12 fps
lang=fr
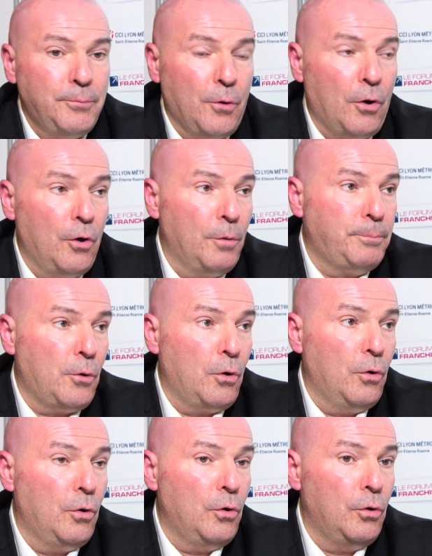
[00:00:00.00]
pour,
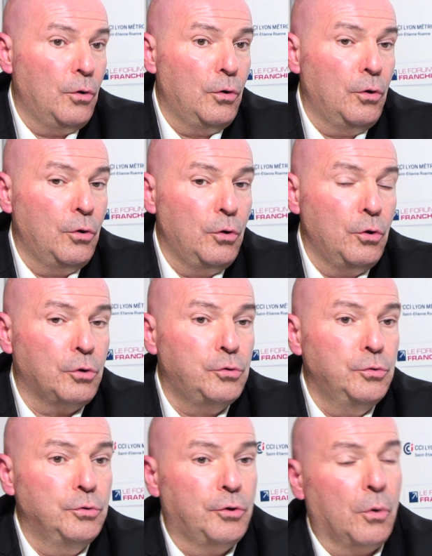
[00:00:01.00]
euh, le,
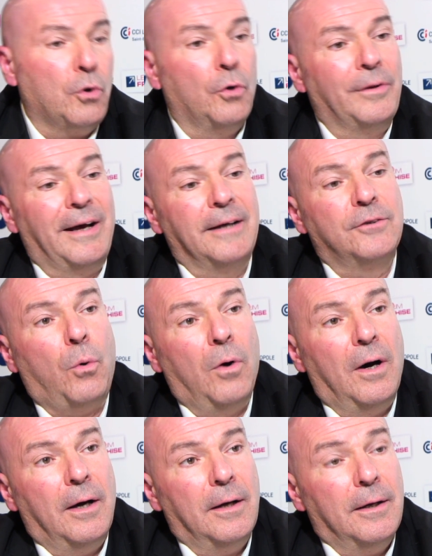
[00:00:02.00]
coût, donc on a
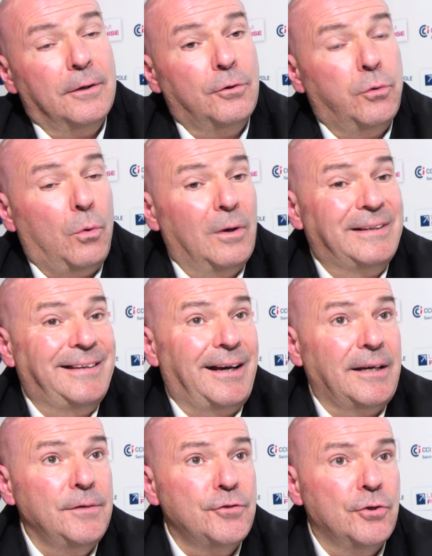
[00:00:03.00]
trois,
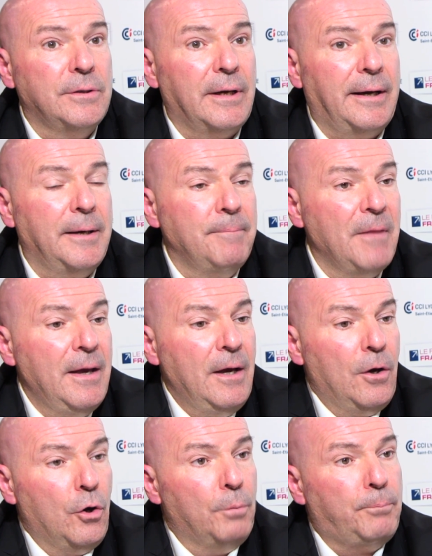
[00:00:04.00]
tarifs, je dirais.
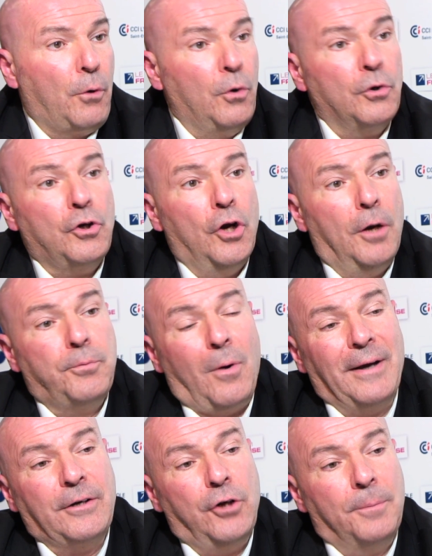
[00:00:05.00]
Euh, pour le club,
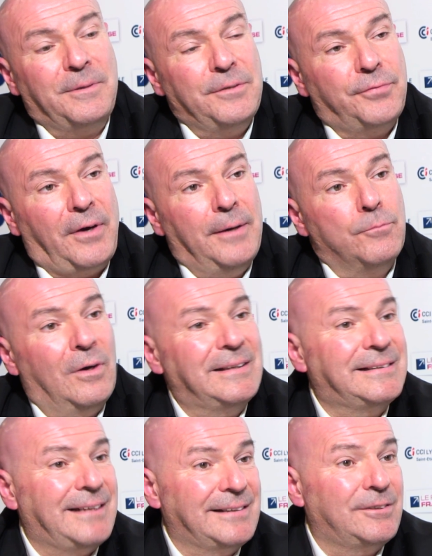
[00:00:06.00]
pour un club qui ferait moins
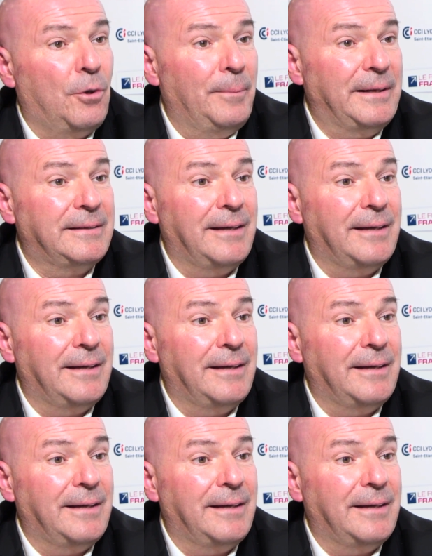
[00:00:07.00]
de 500 mètres